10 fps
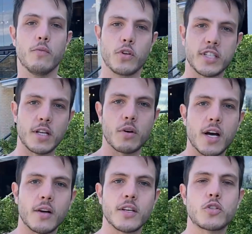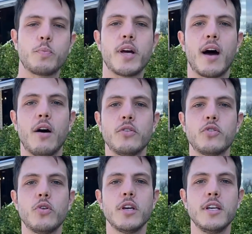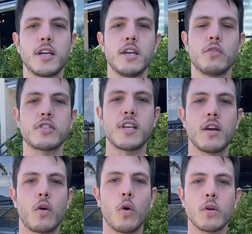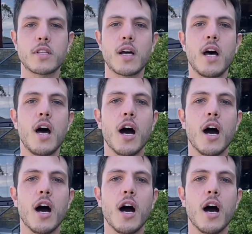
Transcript: Você está no canal da Super Áudio e aqui você encontra